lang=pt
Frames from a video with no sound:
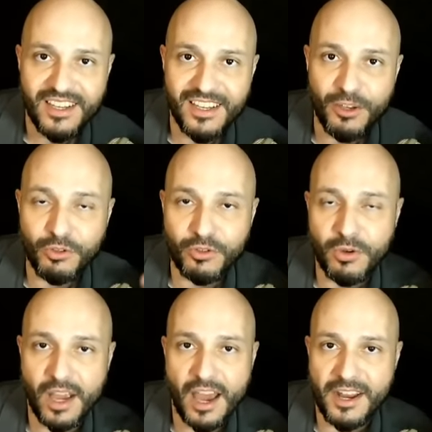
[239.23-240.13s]
eu sou
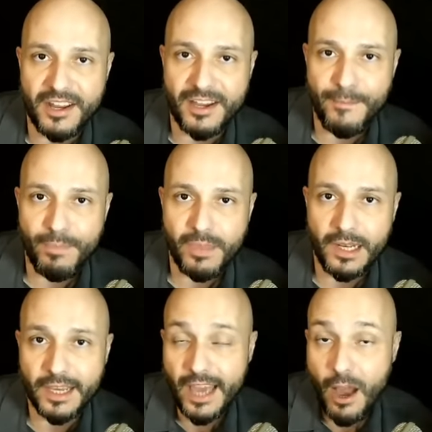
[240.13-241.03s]
um cara
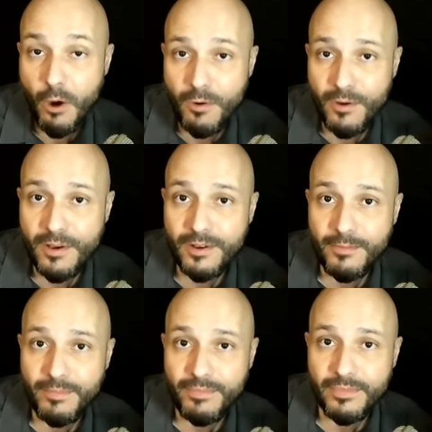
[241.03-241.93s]
legal,
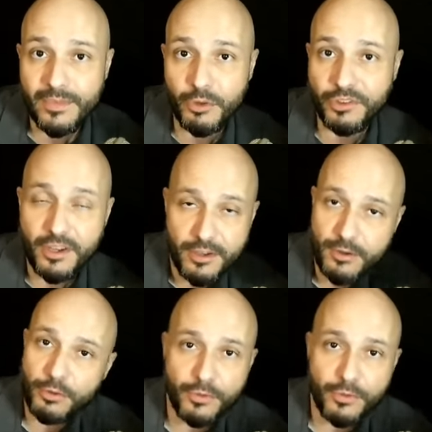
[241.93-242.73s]
eu sei que o que eu estou